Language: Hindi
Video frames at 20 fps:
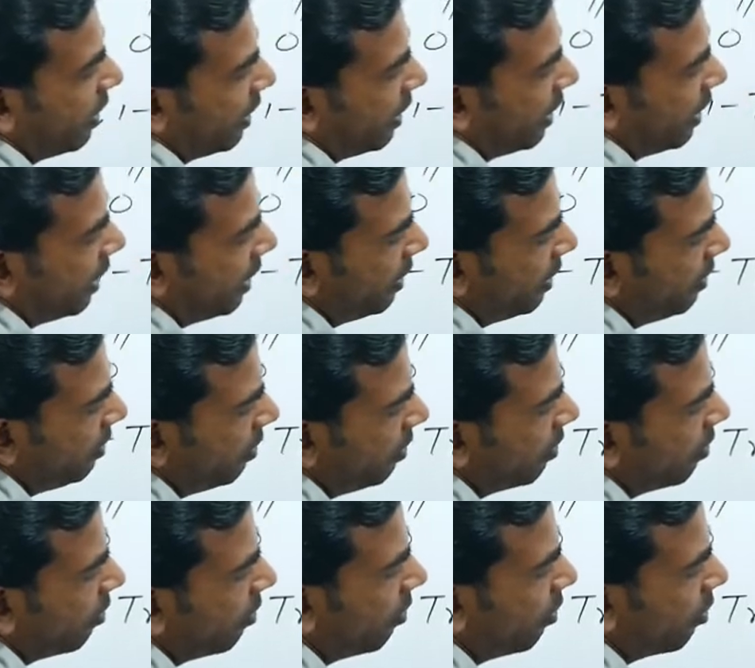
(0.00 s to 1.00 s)
एन
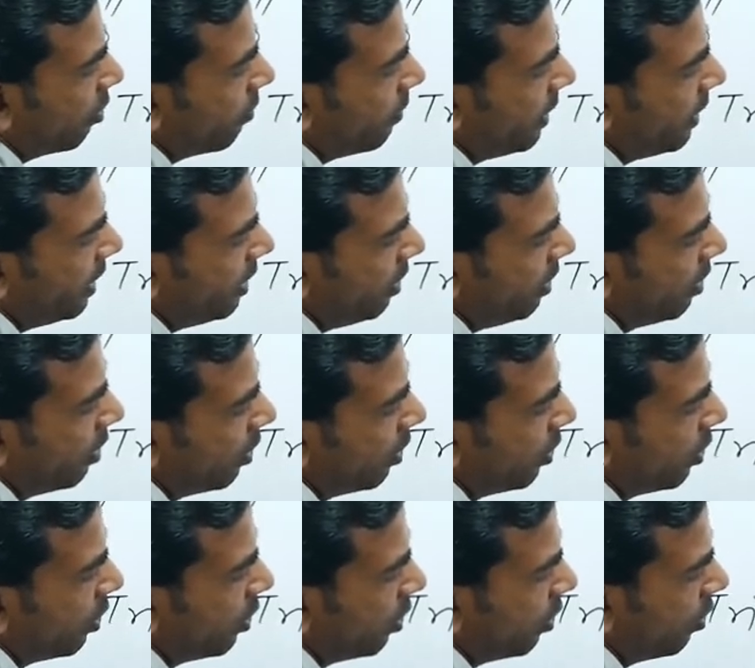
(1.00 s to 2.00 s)
और फिर
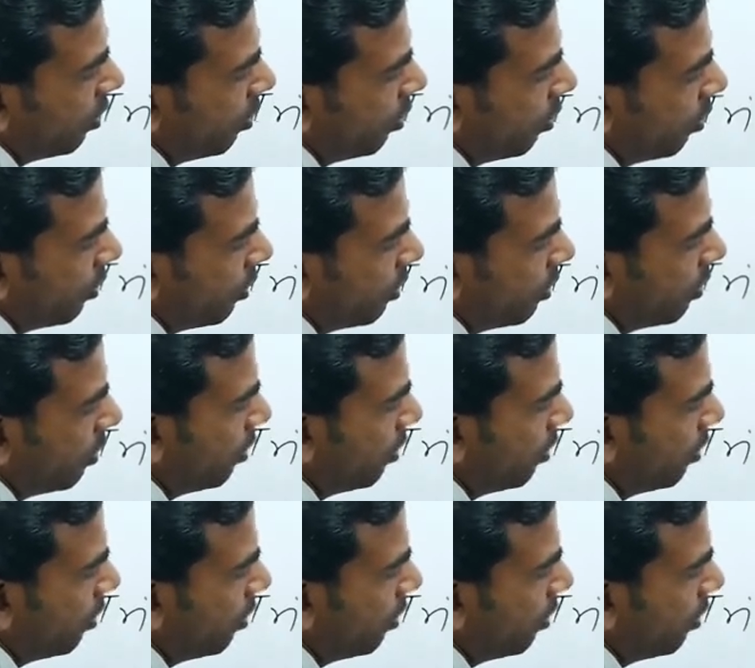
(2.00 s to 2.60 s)
ओन